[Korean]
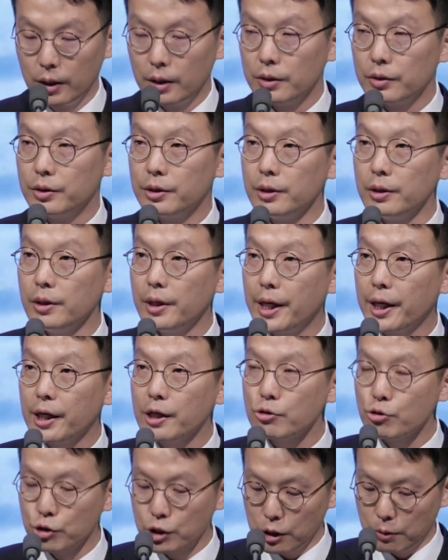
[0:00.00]
늘
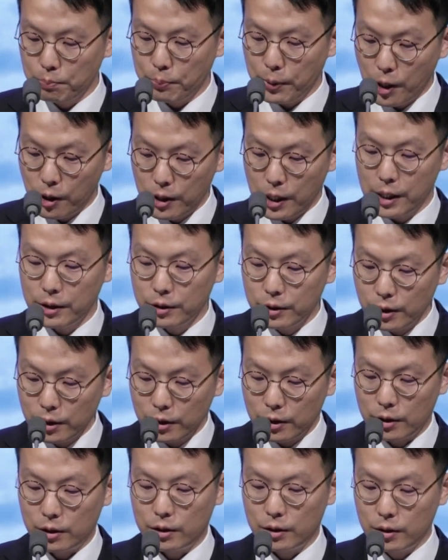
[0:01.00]
내게 주신
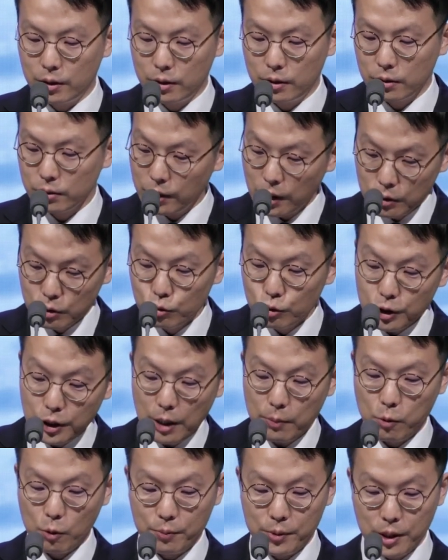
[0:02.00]
평안을 그냥 누리다
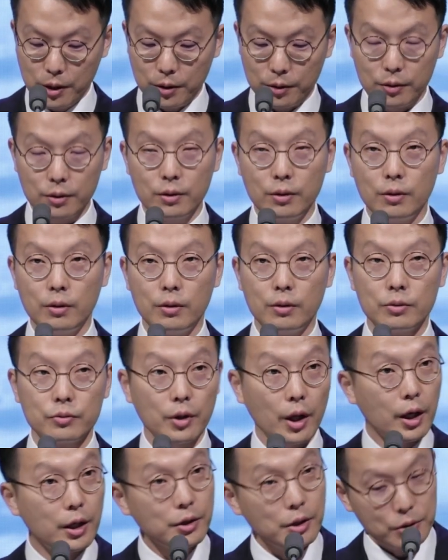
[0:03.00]
보면
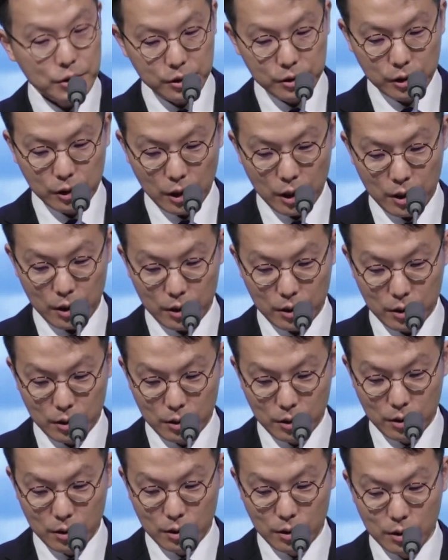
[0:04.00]
때가 되었을 때
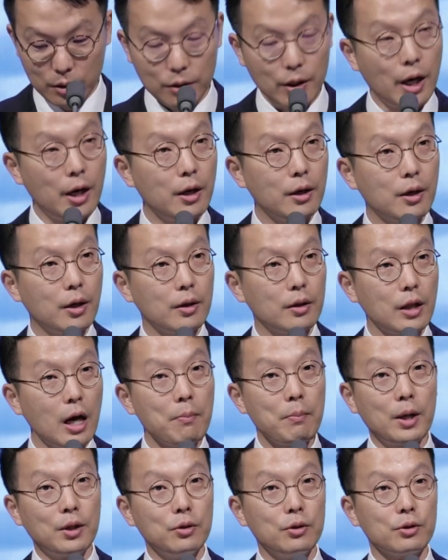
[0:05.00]
나에게 딱
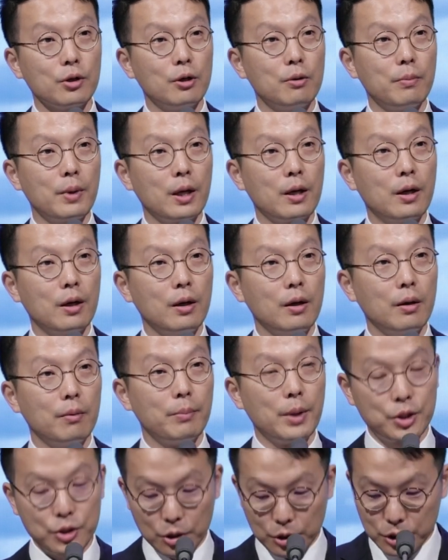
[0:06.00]
맞는 열매가
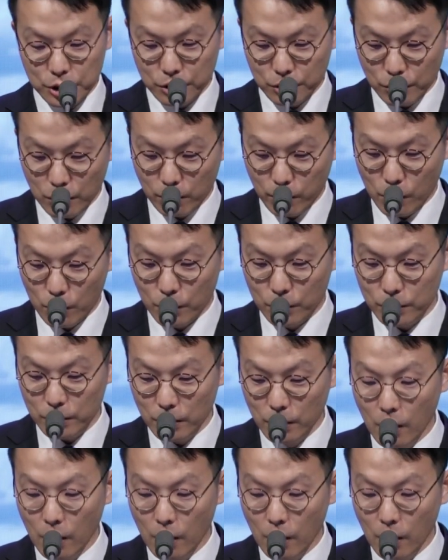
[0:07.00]
맺혀지는 걸 보고는